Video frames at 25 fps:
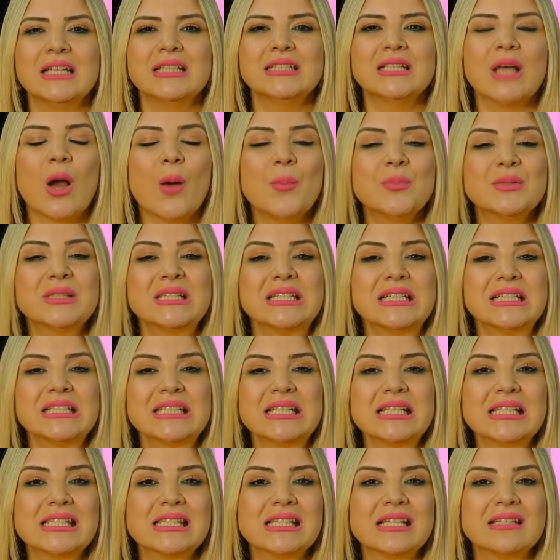
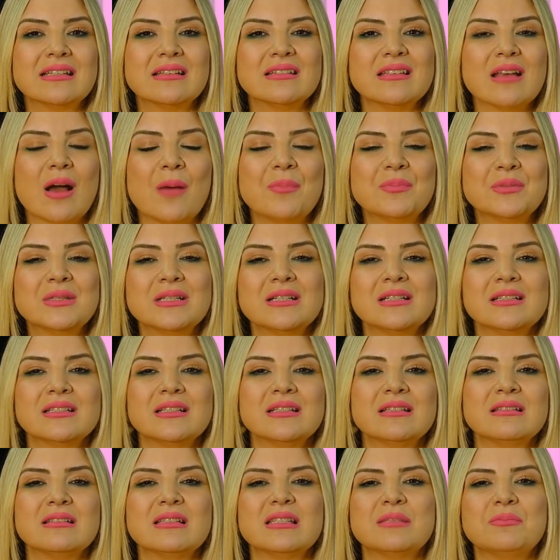yaptığınız ya da
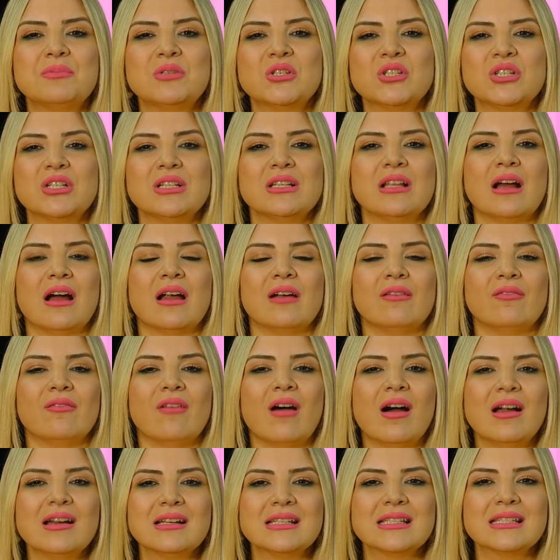yaptırdığınız bir şeyler
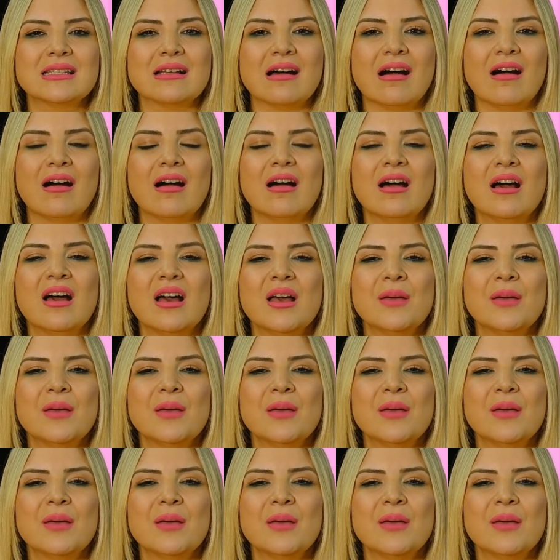varsa